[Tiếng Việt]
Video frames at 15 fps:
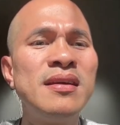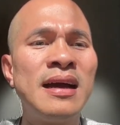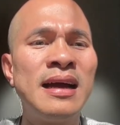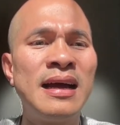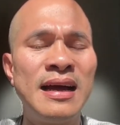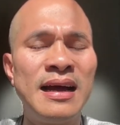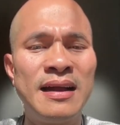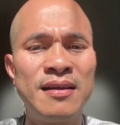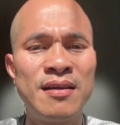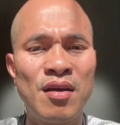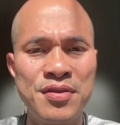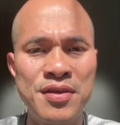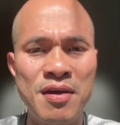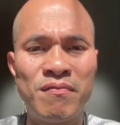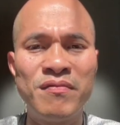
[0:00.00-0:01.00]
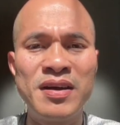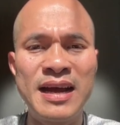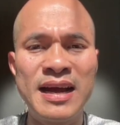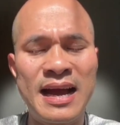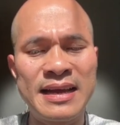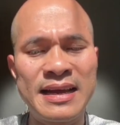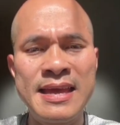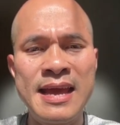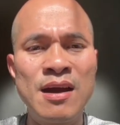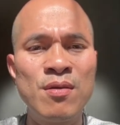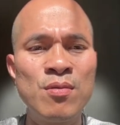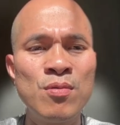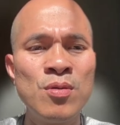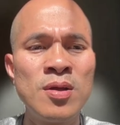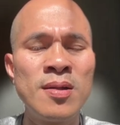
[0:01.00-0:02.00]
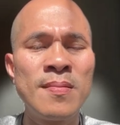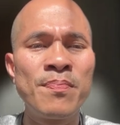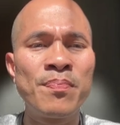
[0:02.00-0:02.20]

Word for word: uh, nó giống và khác nhau